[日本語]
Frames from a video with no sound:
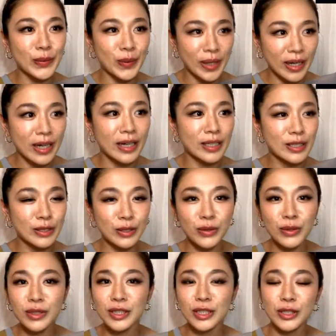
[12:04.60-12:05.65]
いとか
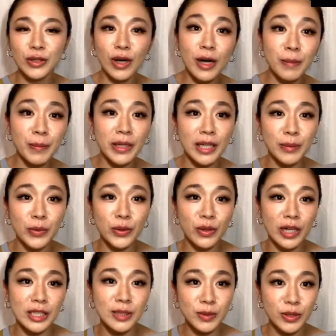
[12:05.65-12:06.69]
すごく中途半端なも
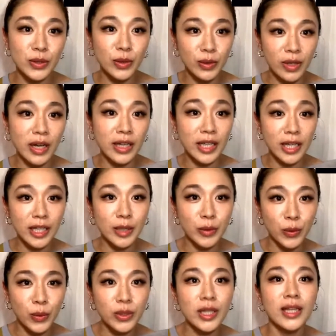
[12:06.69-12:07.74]
のが自分の課題に
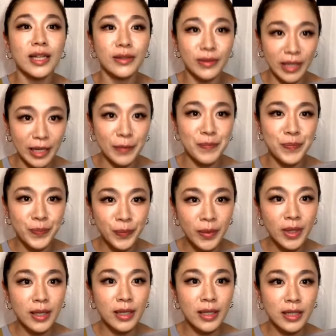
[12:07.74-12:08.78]
残ってたので
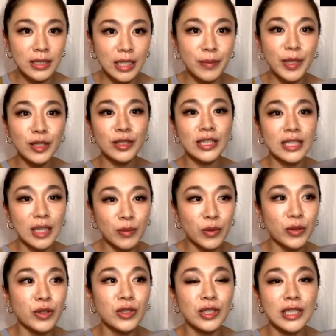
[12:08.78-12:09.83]
喋るにして
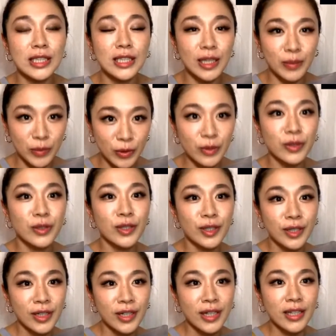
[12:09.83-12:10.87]
も踊るにしても
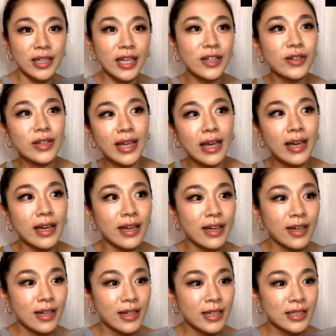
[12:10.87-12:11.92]
なの
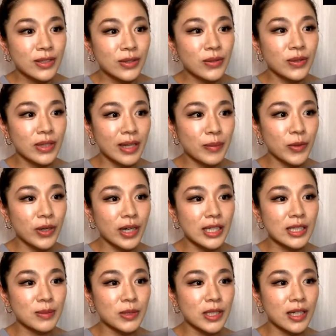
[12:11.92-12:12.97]
でそこでもう一
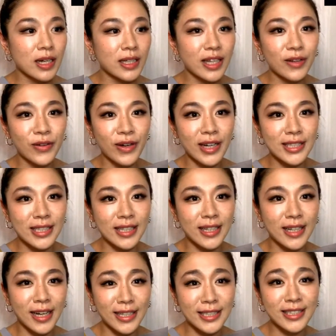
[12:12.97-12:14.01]
回自分に課題を課せ
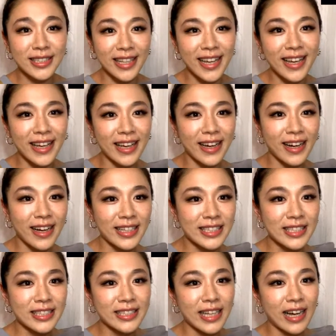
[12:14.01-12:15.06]
課して
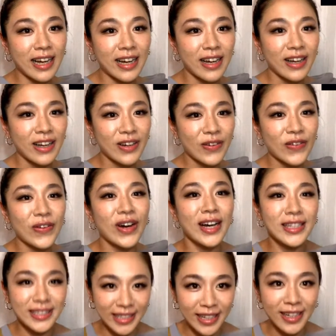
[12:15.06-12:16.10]
走った後
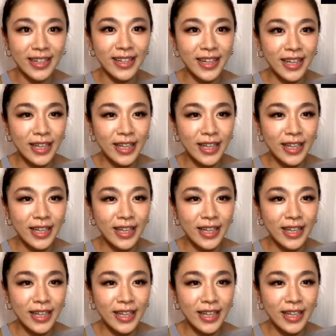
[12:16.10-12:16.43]
半戦